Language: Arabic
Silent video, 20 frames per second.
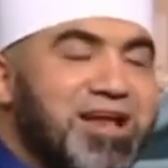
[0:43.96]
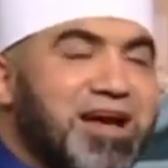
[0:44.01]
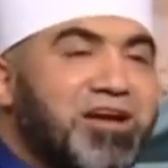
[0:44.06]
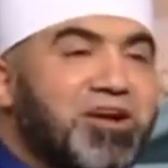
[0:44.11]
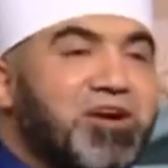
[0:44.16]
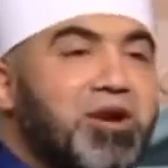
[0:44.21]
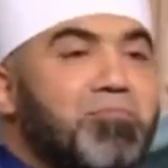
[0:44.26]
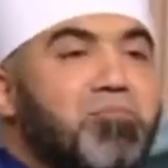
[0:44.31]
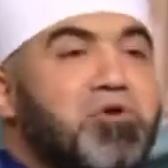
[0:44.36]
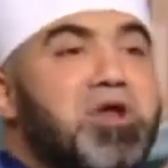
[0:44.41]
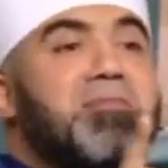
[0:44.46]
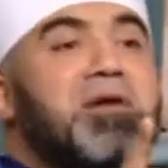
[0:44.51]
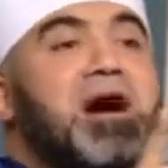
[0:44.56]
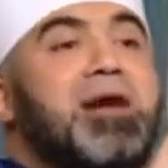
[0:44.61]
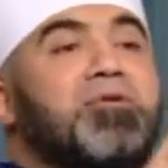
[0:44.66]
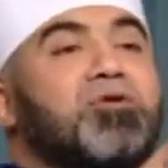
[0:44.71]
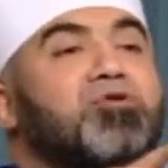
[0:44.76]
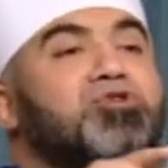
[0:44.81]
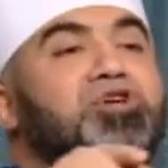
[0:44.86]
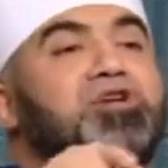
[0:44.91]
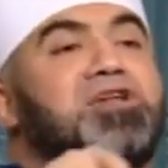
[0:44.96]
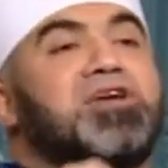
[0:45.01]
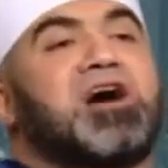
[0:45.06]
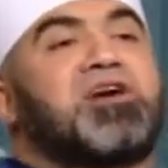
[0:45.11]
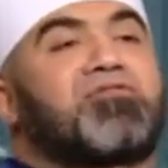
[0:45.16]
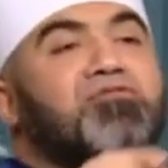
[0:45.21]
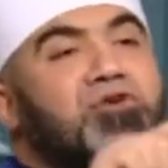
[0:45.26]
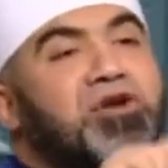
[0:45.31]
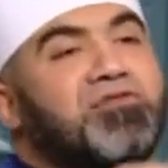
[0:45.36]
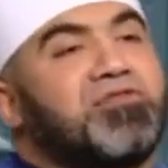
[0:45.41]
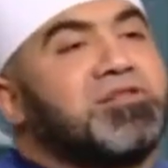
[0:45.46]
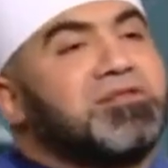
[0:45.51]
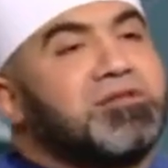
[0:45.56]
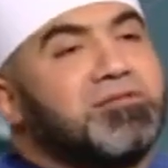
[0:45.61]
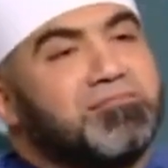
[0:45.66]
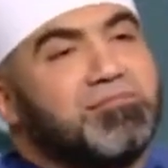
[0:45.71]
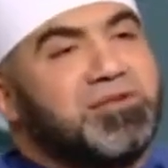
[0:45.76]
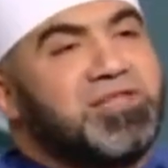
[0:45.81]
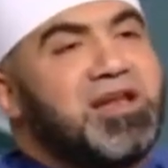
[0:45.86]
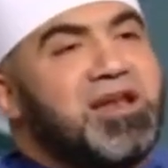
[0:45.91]
لكن ربنا ما امروش انه يكفر يا فندم
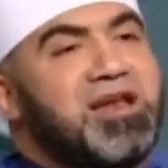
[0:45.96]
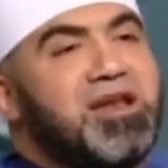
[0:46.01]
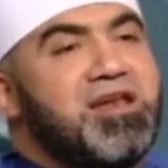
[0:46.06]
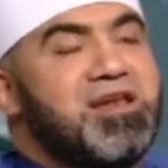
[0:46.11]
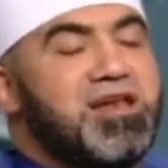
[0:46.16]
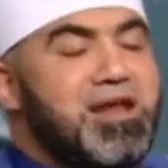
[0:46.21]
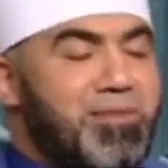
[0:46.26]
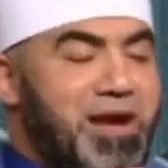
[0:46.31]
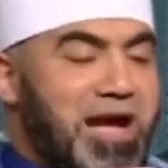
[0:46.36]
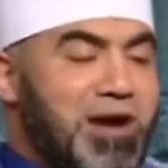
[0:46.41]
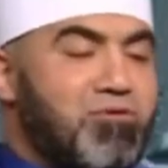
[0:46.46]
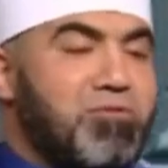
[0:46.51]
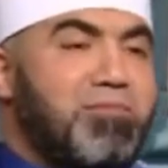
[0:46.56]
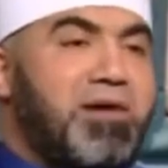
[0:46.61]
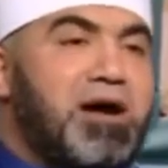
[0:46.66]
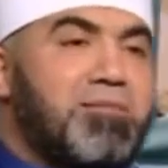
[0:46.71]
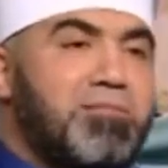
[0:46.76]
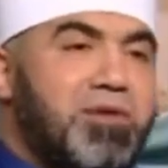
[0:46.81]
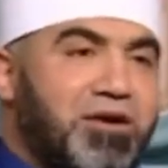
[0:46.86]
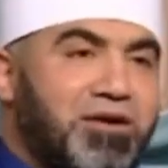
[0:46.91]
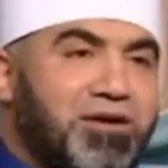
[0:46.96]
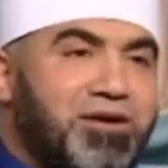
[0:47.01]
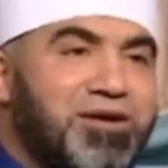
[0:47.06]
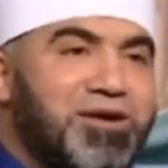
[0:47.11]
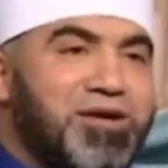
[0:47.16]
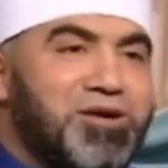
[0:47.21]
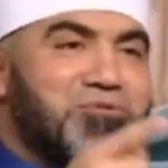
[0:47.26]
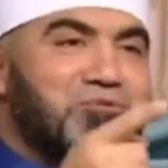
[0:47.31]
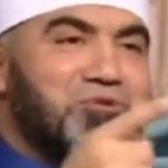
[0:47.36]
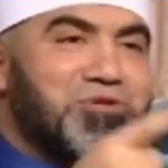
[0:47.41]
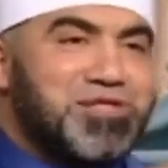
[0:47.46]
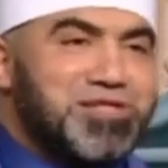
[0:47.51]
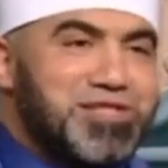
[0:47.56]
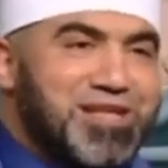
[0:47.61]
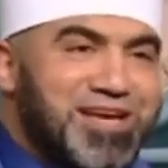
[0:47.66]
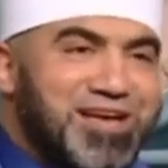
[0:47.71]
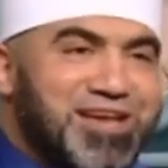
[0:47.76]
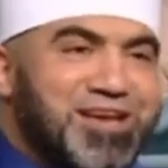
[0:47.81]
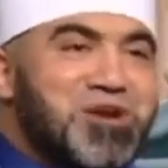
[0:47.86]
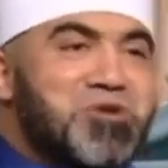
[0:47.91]
بدليل ان النبي حاول معاه مره
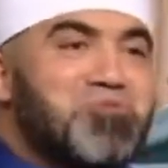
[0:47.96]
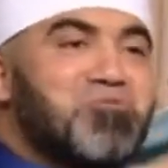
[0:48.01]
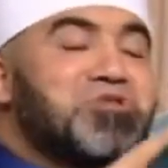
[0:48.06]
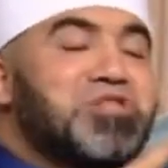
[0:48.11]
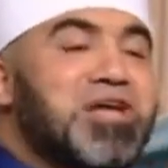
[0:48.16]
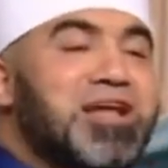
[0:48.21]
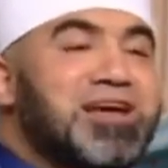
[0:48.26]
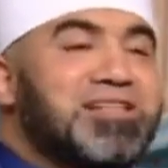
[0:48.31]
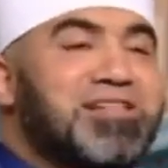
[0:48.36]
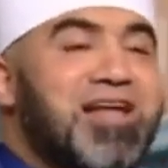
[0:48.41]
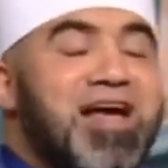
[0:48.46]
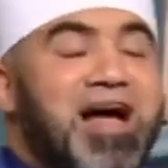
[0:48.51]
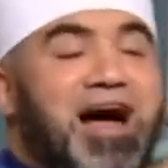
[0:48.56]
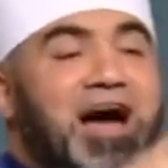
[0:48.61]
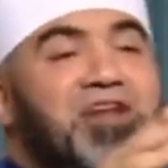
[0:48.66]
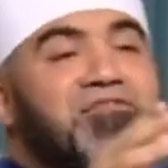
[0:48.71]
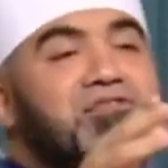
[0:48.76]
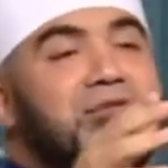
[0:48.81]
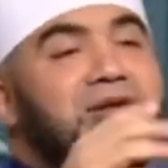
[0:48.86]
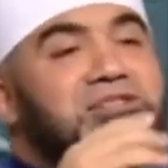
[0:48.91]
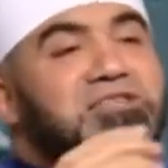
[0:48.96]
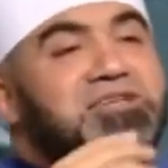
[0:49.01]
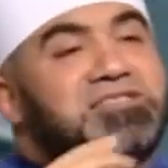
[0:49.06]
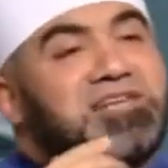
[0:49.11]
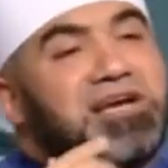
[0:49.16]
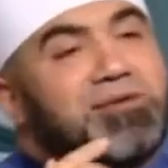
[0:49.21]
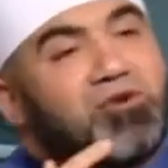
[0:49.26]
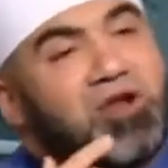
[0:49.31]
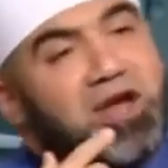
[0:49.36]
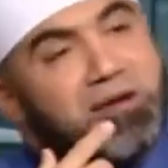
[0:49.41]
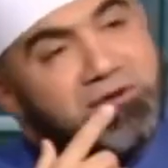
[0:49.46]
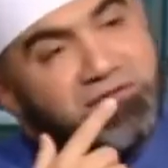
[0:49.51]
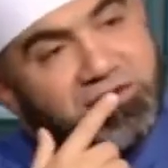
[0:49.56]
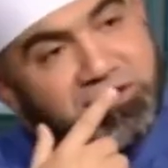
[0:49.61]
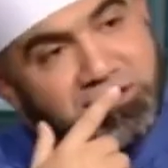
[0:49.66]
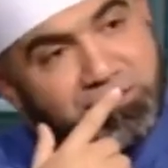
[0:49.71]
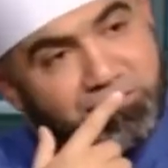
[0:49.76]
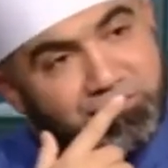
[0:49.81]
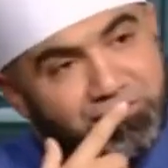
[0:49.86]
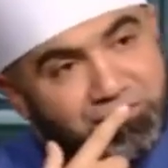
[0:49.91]
واثنين وثلاثه عارفه مات ازاي ابو لهب يا
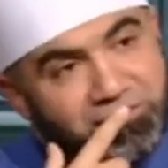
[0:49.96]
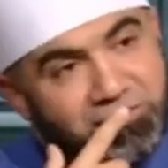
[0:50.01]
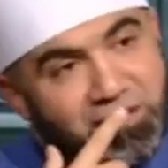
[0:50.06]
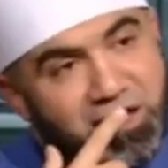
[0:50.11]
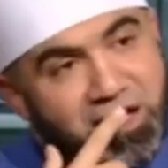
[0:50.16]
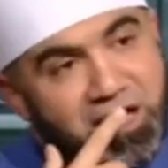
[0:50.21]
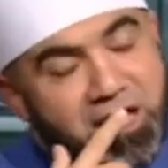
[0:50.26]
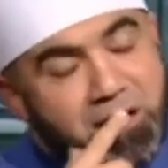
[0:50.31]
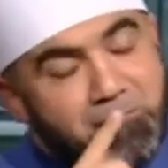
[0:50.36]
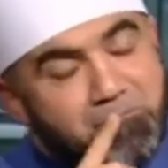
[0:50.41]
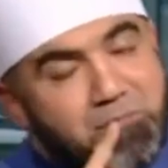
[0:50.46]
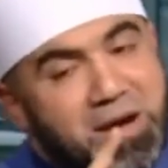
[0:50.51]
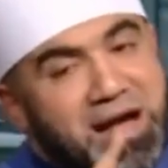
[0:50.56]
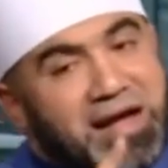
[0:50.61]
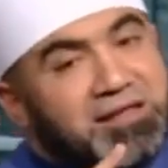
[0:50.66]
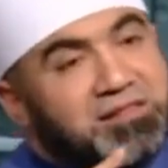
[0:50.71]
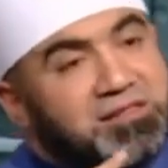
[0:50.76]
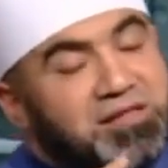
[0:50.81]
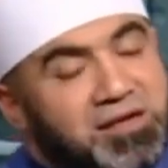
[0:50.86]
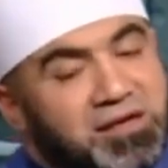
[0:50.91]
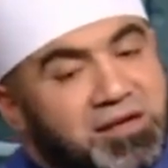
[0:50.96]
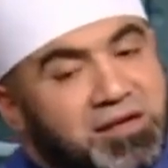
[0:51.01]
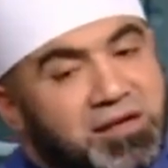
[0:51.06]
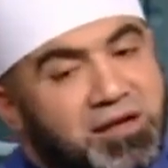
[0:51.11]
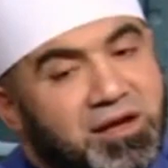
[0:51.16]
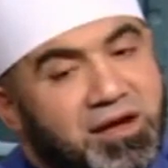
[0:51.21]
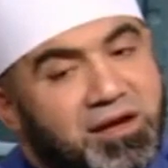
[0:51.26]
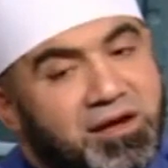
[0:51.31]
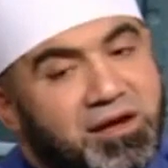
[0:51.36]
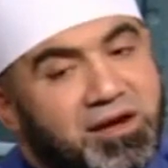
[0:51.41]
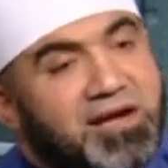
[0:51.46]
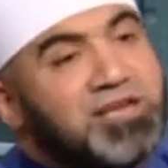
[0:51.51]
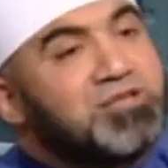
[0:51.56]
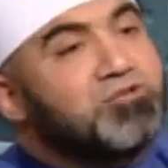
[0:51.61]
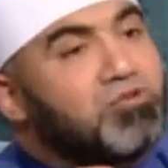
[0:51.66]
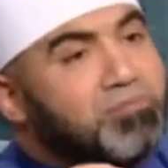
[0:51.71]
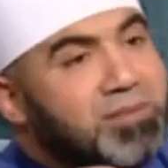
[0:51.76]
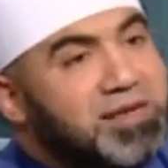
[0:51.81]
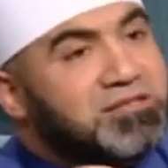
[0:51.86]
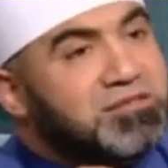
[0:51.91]
فندم ازاي بعد
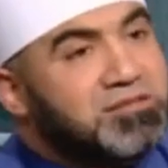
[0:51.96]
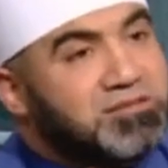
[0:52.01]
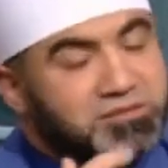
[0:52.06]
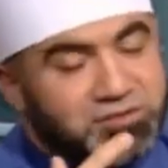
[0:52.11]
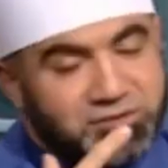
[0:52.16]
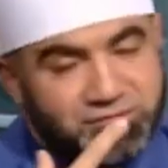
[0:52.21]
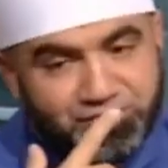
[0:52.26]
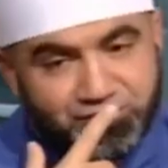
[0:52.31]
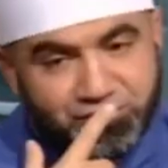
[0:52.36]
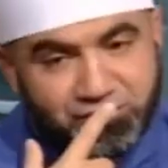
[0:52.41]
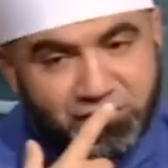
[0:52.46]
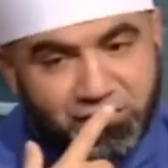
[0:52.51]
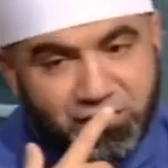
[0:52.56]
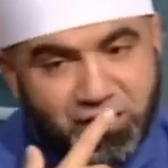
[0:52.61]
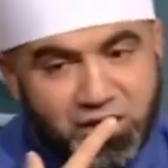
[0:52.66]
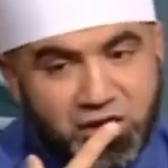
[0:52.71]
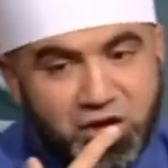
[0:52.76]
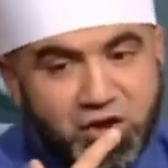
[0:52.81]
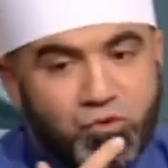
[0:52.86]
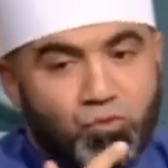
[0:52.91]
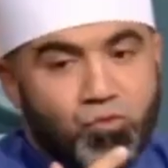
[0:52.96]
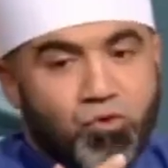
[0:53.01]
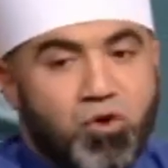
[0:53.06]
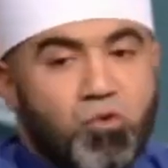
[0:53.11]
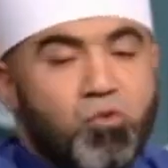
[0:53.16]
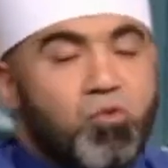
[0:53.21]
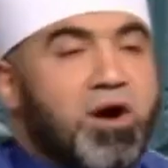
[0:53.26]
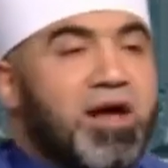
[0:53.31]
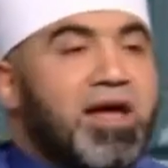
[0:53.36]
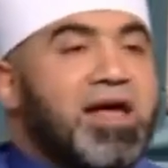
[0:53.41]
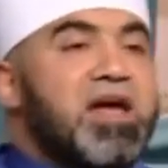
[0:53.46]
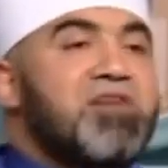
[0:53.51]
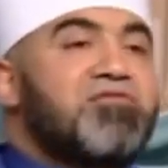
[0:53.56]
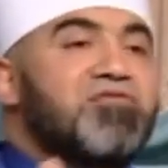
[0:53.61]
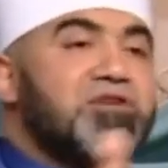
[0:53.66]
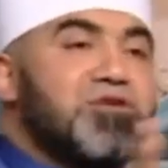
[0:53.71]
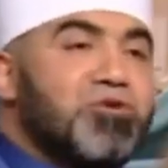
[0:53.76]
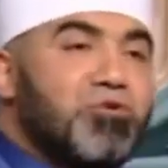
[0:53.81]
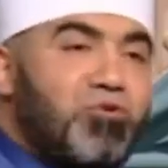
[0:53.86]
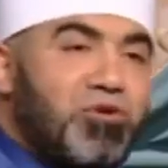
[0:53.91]
غزوه بدر وهو خاف
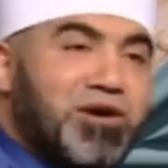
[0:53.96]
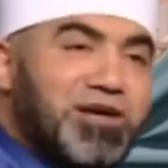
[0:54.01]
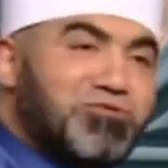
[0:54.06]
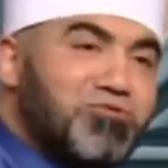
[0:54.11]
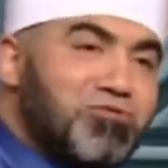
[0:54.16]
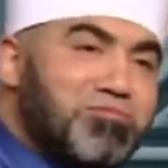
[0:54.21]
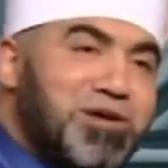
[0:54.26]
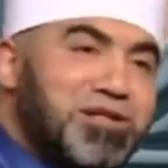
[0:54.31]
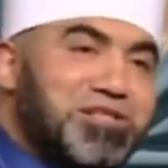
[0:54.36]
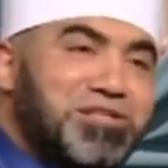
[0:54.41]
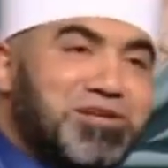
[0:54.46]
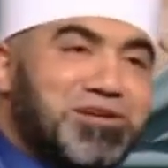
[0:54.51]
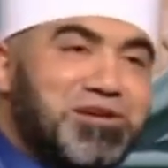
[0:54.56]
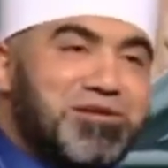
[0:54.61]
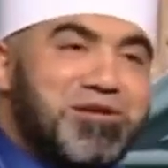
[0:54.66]
ان يروح غزوه بدر